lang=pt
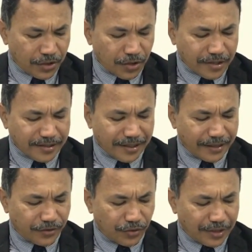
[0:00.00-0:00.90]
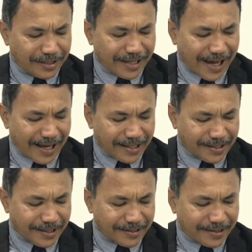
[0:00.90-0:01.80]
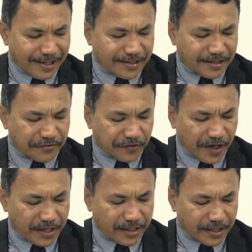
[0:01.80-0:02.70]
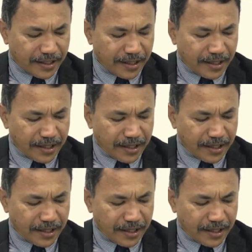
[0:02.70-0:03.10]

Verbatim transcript: Nossa leitura diária da terça-feira